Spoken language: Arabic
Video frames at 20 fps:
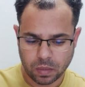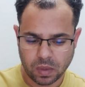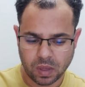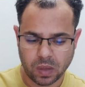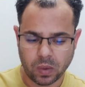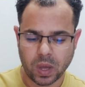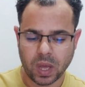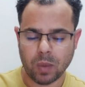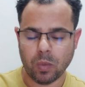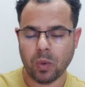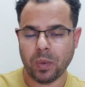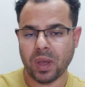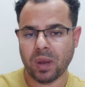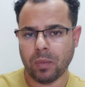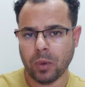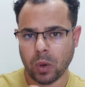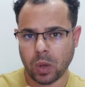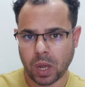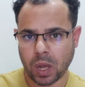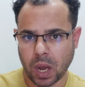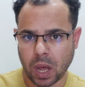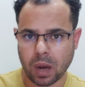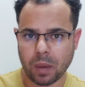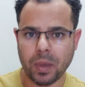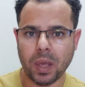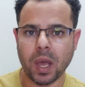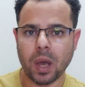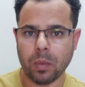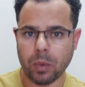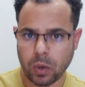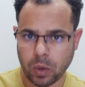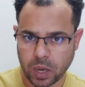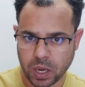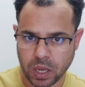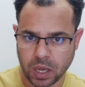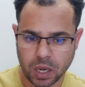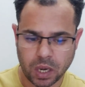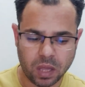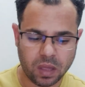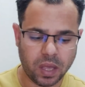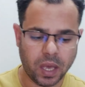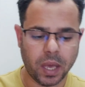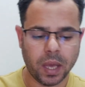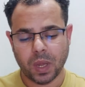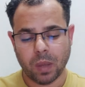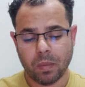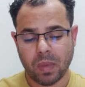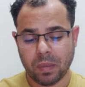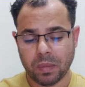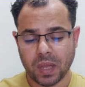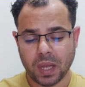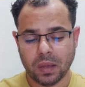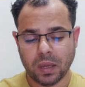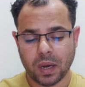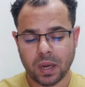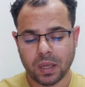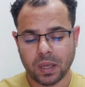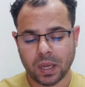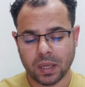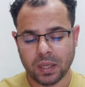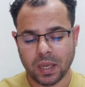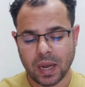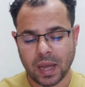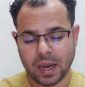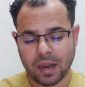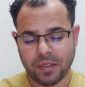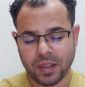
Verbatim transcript: سواء الموبايل باللغه العربيه او باللغه الانجليزيه ببدا ان انا اضغط هنا على